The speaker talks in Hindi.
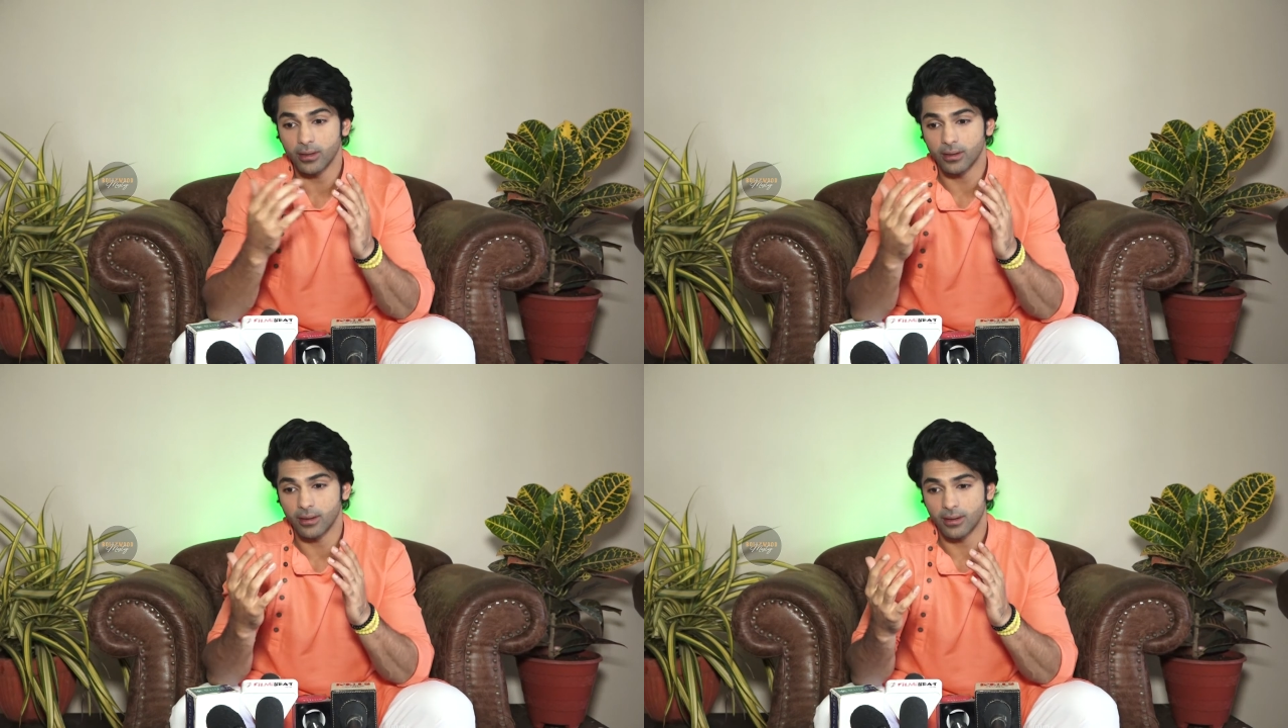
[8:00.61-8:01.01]

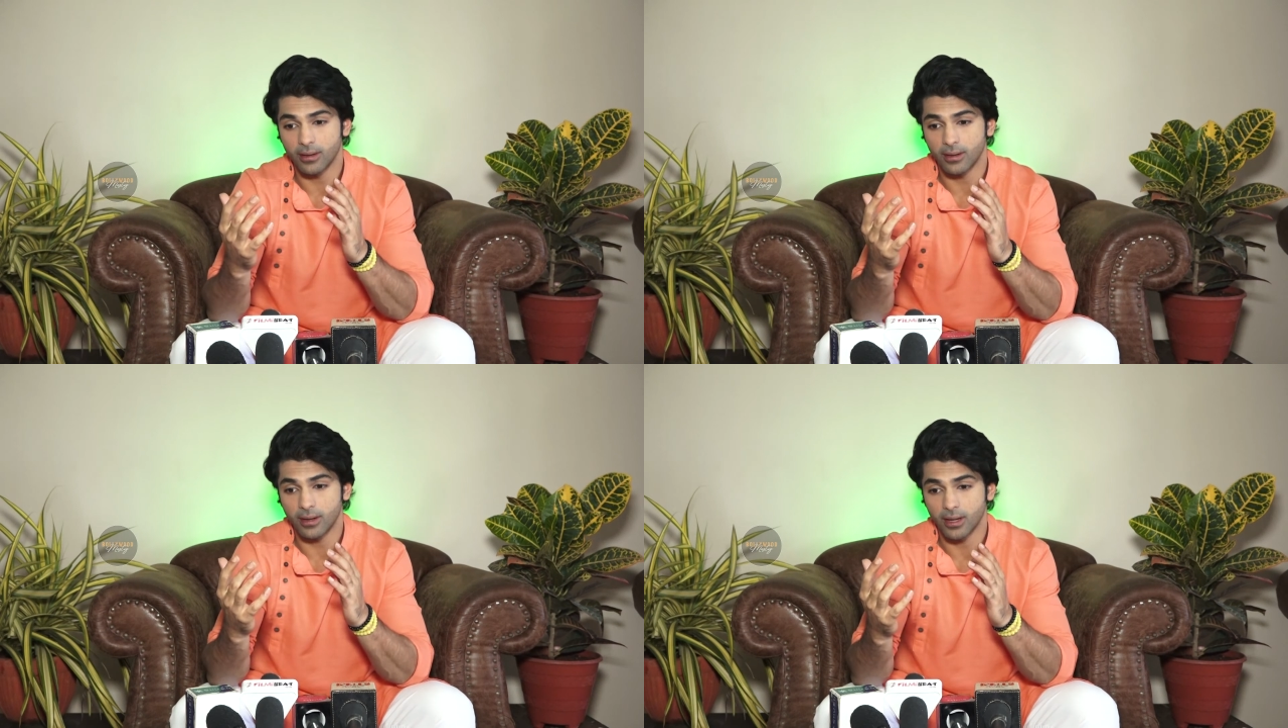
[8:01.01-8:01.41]
व्हेन
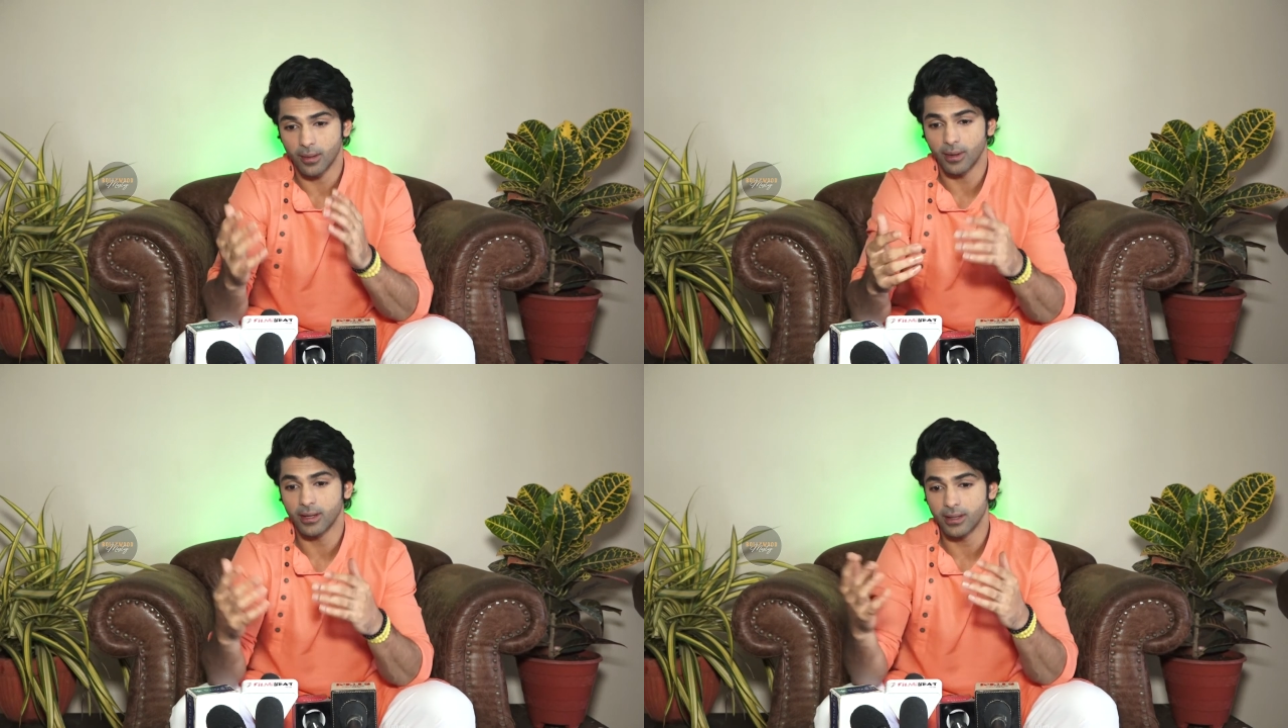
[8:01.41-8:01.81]

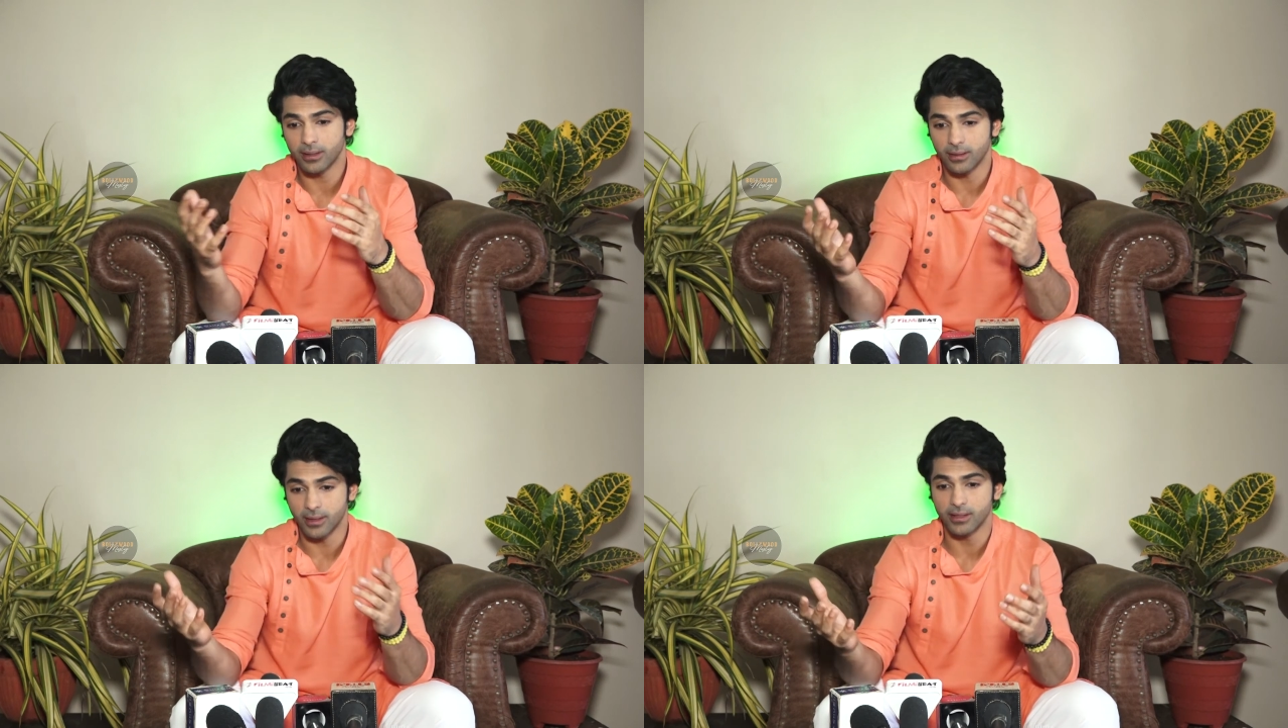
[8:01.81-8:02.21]
हमारे
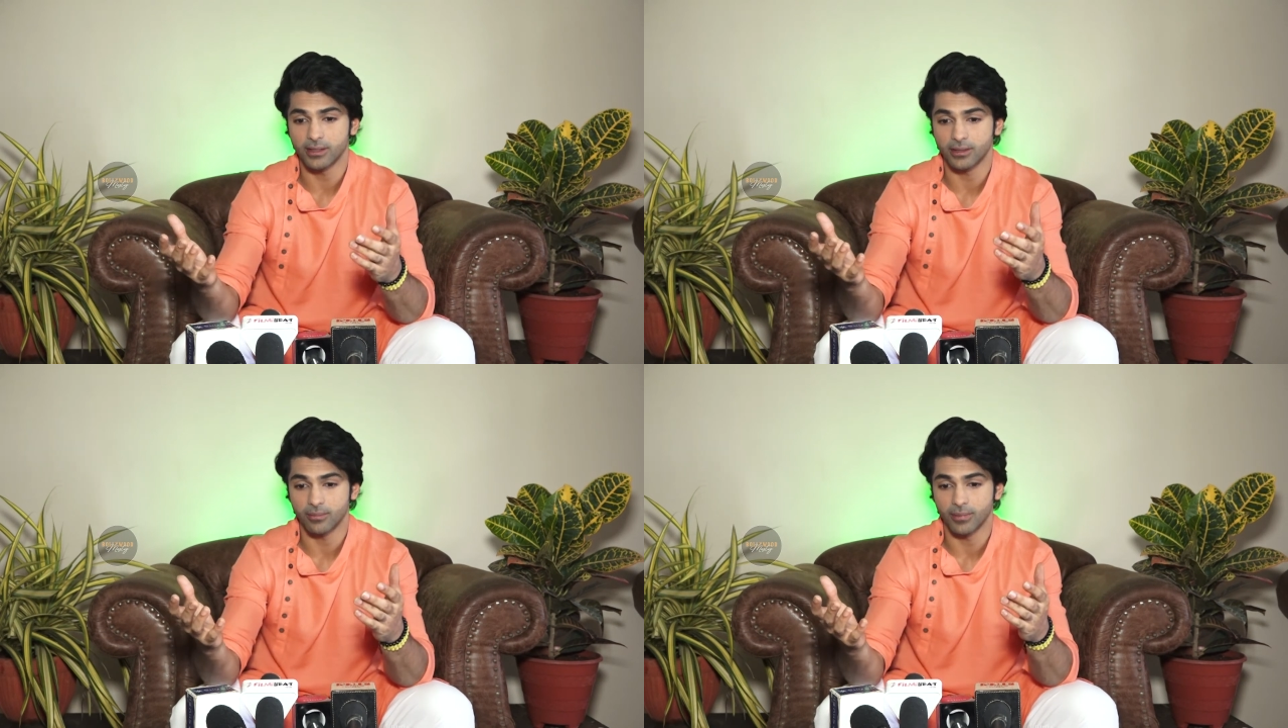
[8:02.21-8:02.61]

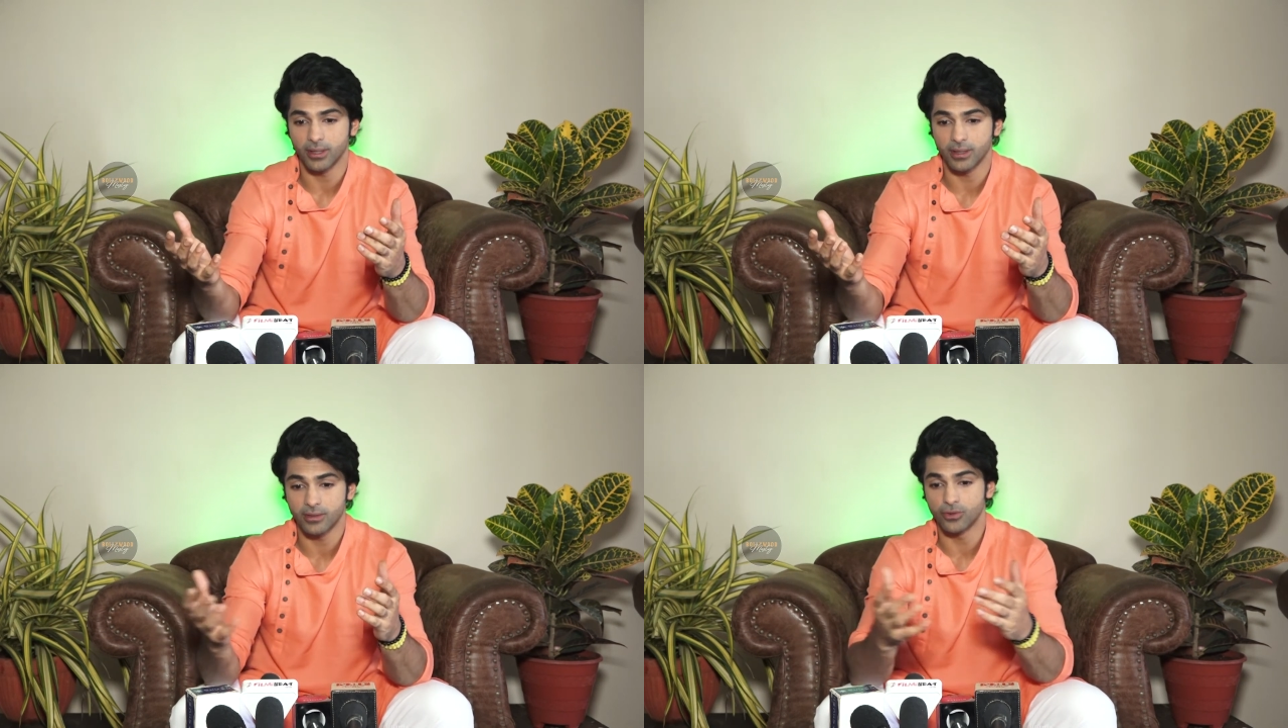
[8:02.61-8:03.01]
देश
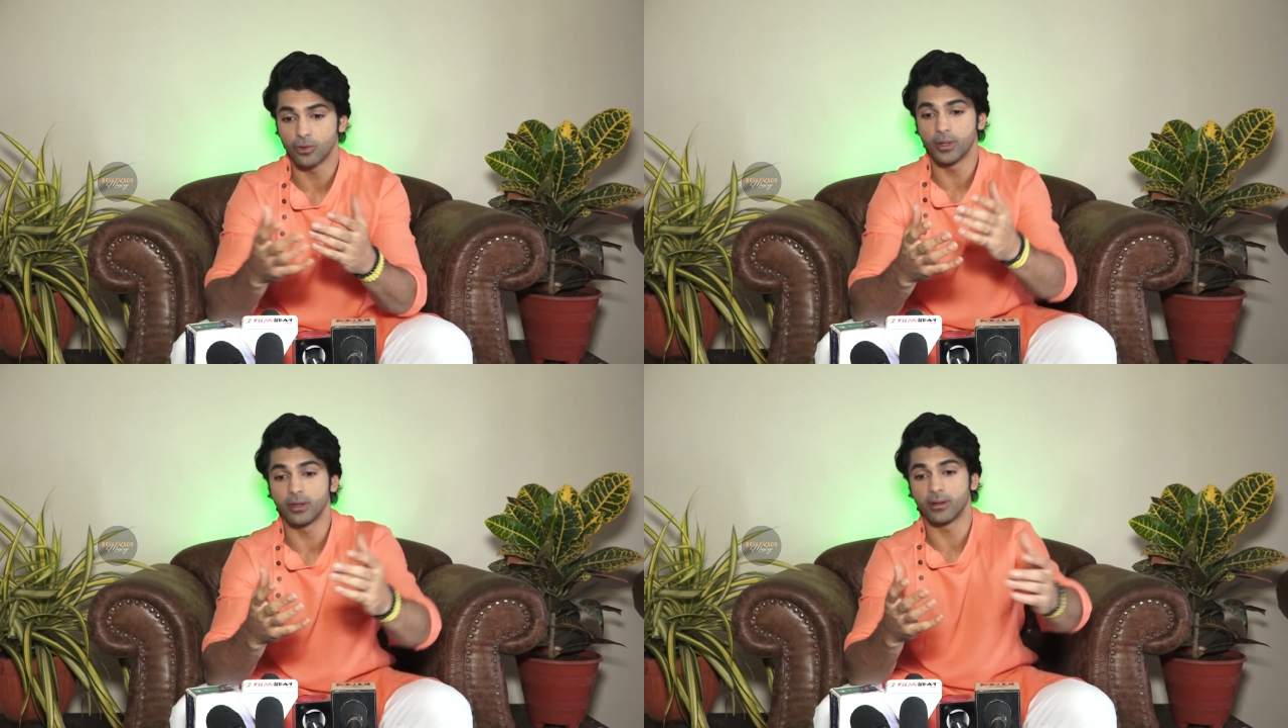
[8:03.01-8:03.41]
में
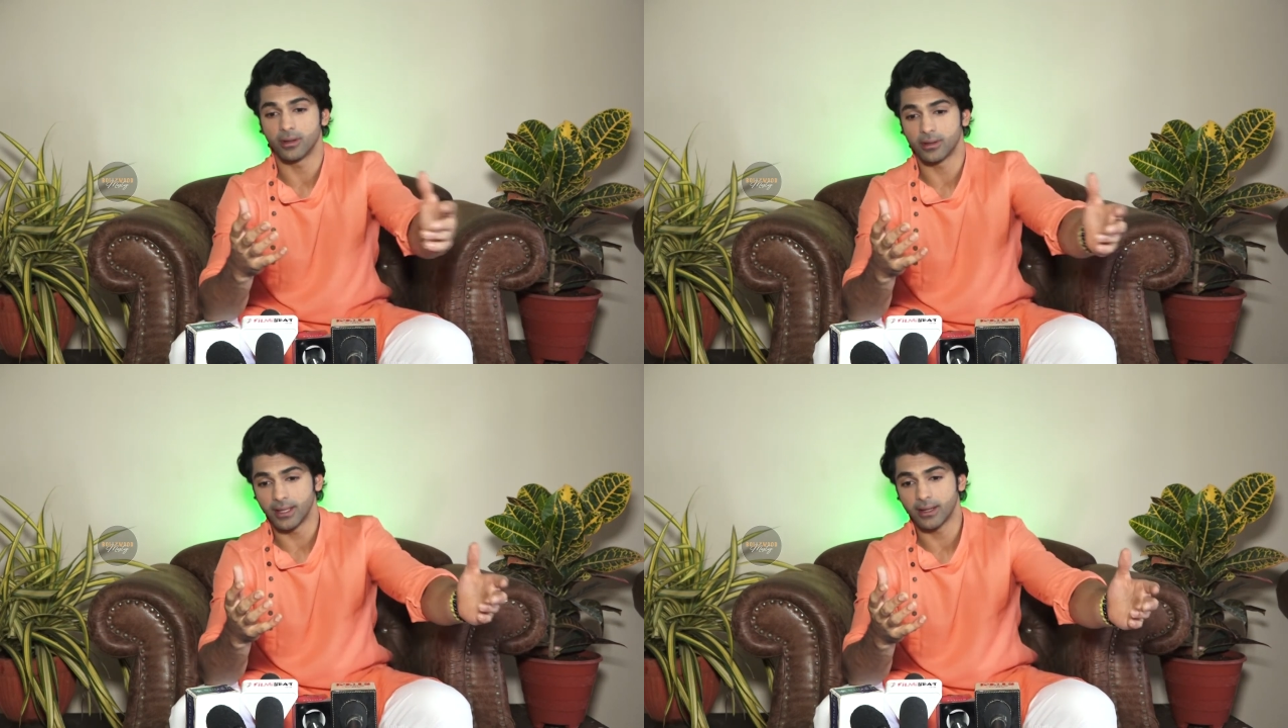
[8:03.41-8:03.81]
जो भी
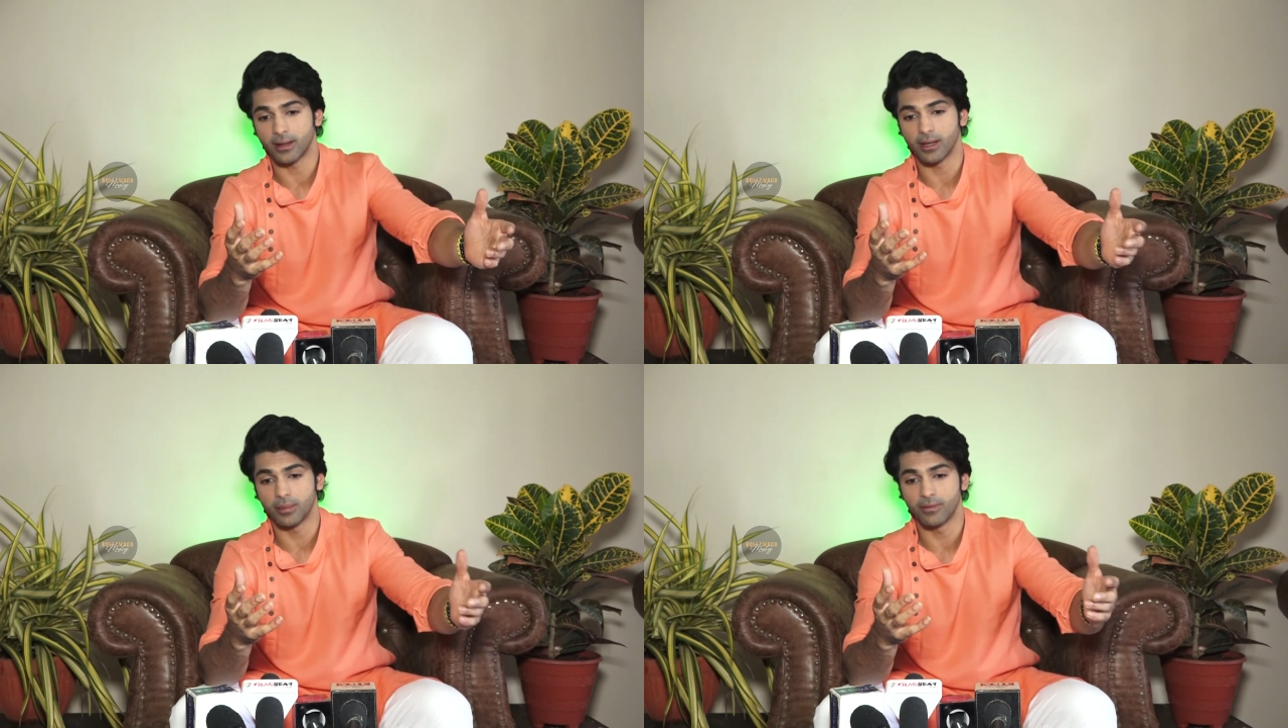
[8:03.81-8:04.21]
देख
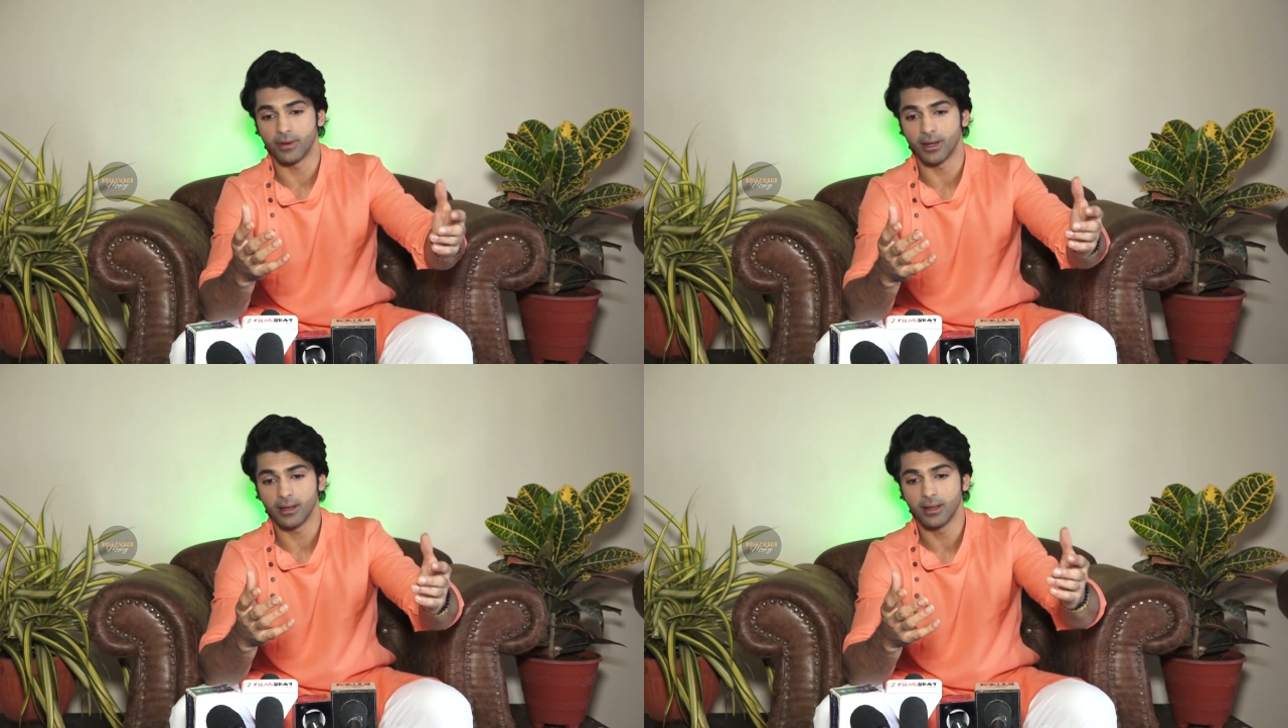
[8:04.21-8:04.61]
रहा है अभी
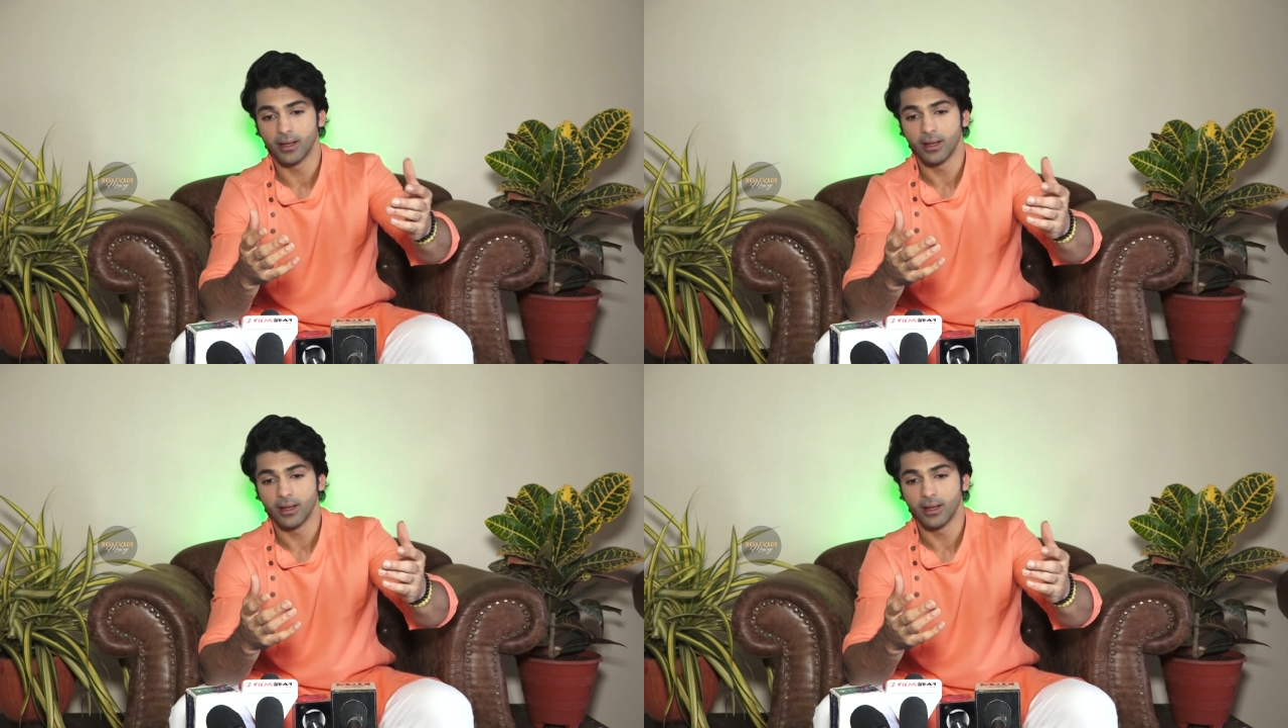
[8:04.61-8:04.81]
फ़िलहाल